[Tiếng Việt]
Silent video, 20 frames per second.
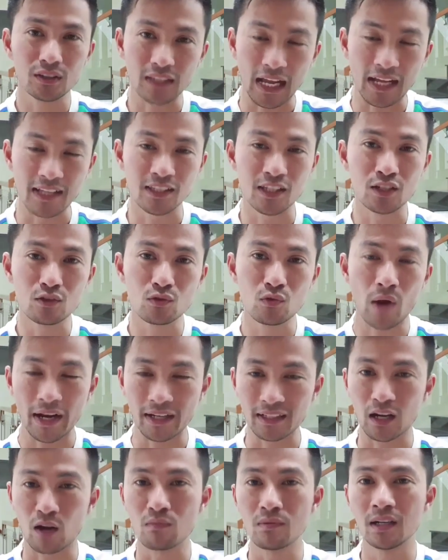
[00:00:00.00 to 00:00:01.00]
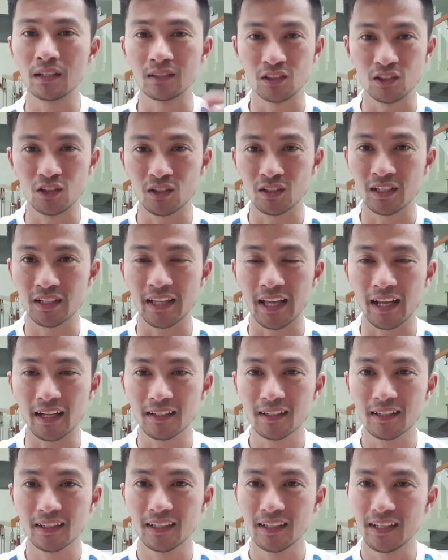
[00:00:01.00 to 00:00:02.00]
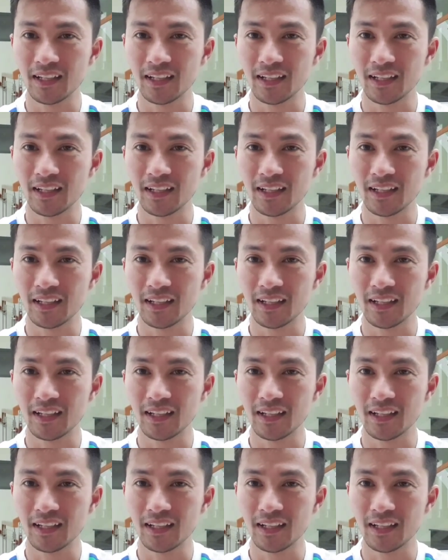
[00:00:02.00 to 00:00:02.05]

tài chính quan trọng hơn tự do thời gian